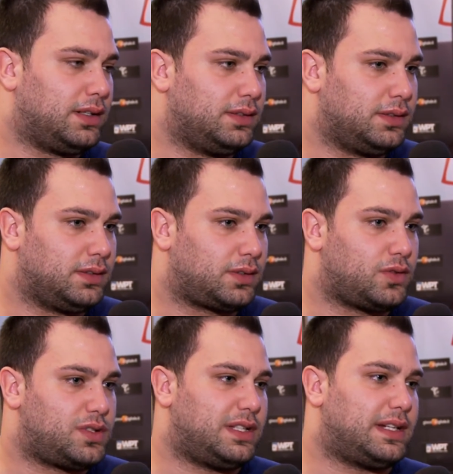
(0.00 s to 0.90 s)
eh,
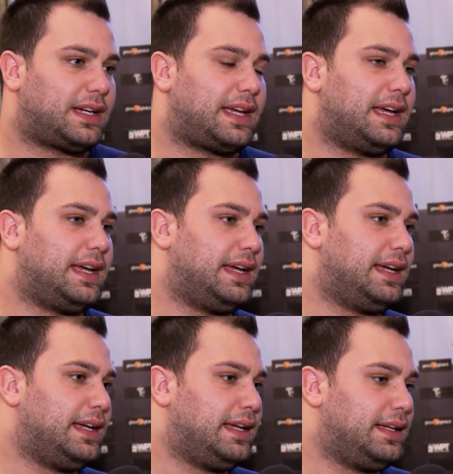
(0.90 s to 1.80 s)
considera
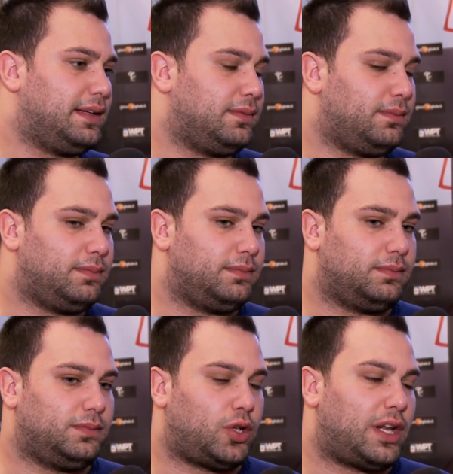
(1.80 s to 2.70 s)
che
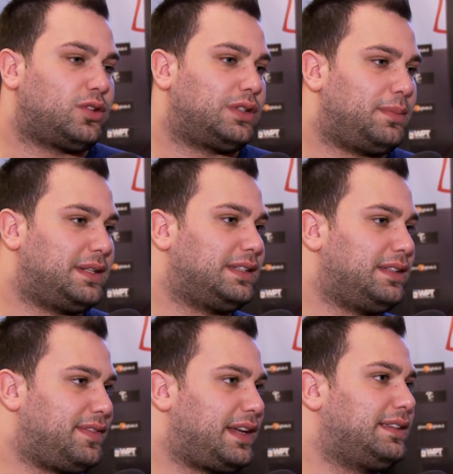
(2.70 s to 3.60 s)
non è totalmente
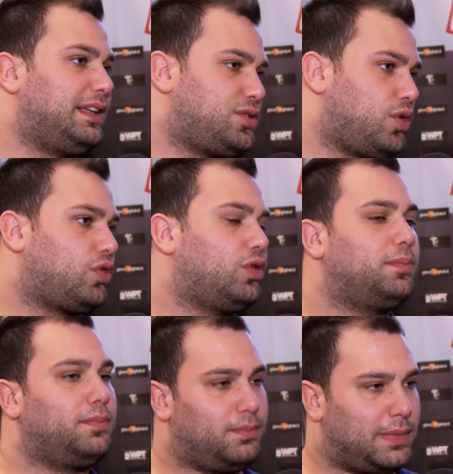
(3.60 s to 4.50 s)
differente il gioco,
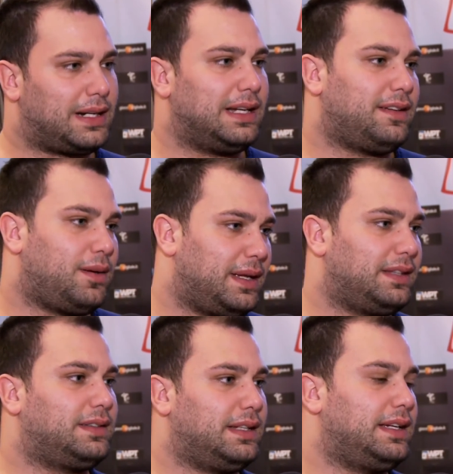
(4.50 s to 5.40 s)
ma
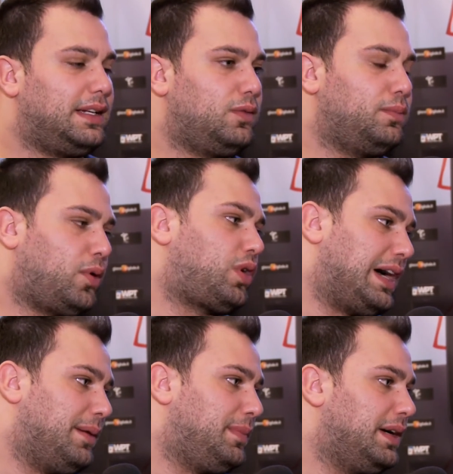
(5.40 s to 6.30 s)
relativamente un po'
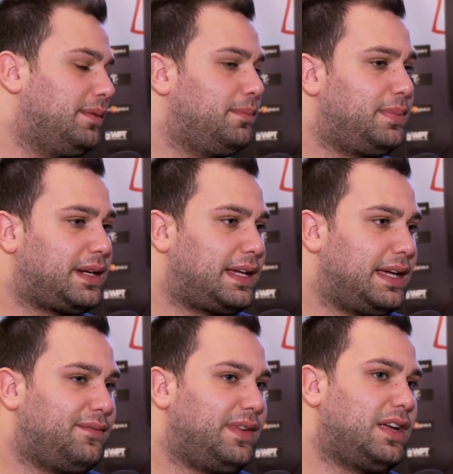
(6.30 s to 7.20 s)
cambia,
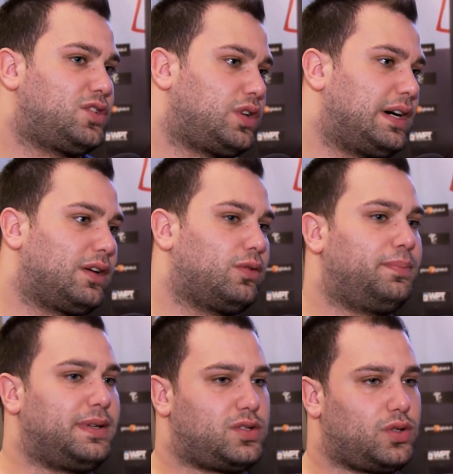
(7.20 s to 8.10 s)
perché vai a giocare con
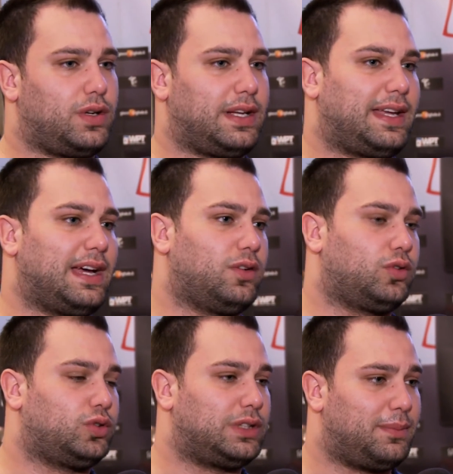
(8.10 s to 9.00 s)
persone che hanno
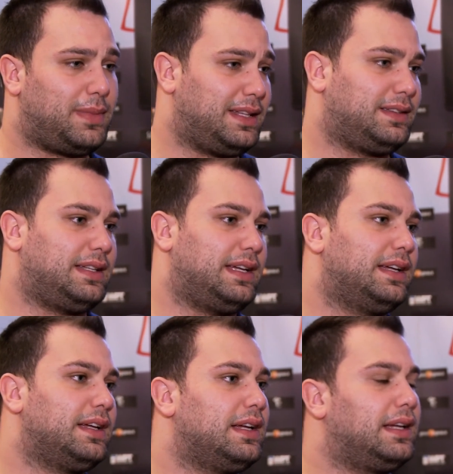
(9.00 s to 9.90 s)
totalmente
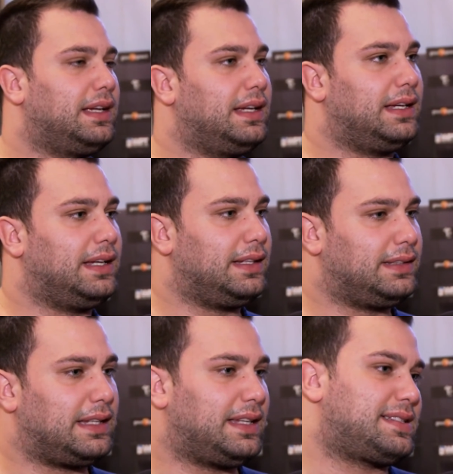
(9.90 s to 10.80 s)
eh, degli